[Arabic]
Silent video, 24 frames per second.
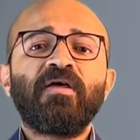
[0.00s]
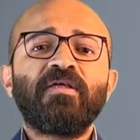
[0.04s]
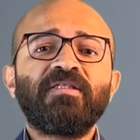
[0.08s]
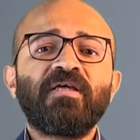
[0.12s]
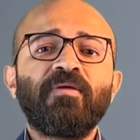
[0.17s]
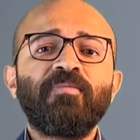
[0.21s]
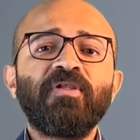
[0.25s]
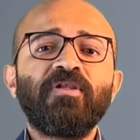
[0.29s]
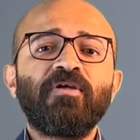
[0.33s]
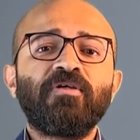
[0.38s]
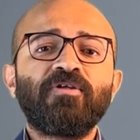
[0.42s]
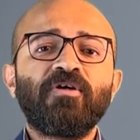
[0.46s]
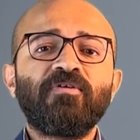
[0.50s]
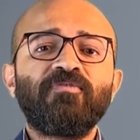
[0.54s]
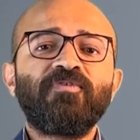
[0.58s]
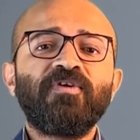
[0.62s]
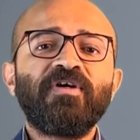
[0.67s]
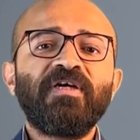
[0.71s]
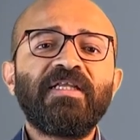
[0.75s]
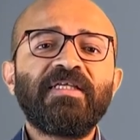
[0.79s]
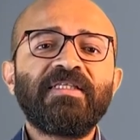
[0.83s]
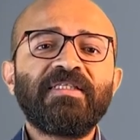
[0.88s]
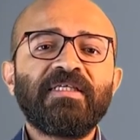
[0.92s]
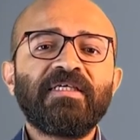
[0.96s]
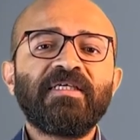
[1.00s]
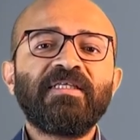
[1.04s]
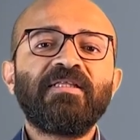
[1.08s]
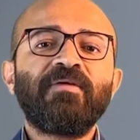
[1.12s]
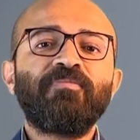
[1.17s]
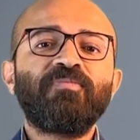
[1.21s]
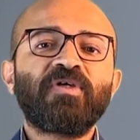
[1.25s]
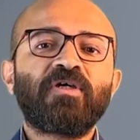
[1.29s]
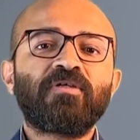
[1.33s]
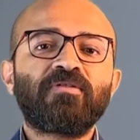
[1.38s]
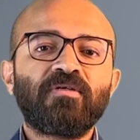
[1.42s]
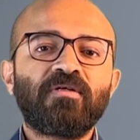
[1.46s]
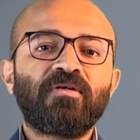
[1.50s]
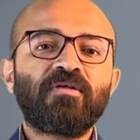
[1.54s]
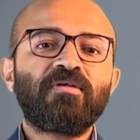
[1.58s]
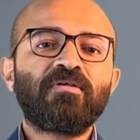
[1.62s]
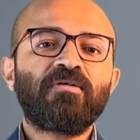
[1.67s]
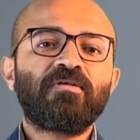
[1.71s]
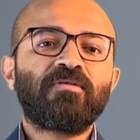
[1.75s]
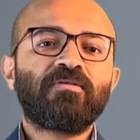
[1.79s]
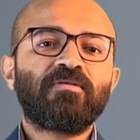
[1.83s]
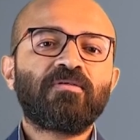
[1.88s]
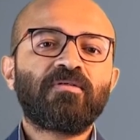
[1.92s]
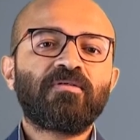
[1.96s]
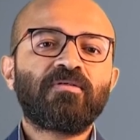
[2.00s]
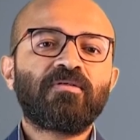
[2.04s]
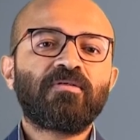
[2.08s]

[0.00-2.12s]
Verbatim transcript: ده بالاضافه لان احنا بنختار